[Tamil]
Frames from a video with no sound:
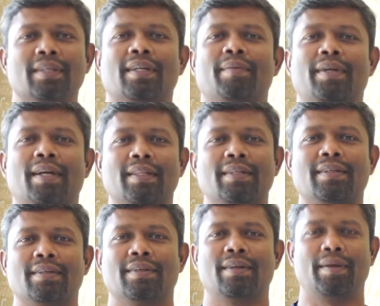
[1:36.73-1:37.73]
நம்ம
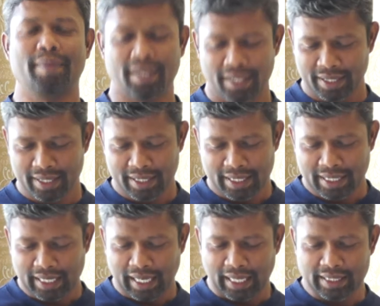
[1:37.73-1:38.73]
நடந்துக்கிட்டோம் அப்படின்னா
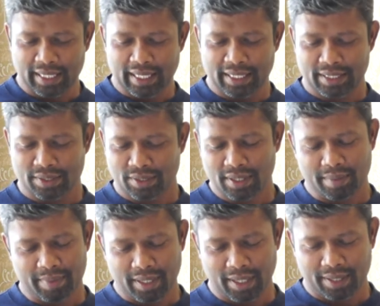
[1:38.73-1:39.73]
அந்த ரிலேஷன்ஸ் வந்து
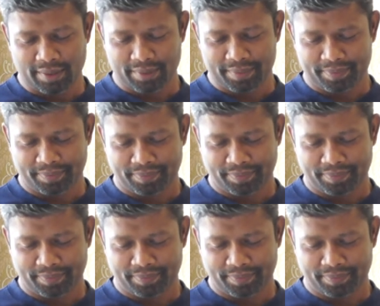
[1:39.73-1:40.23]
ரொம்ப நல்லாயிருக்கும்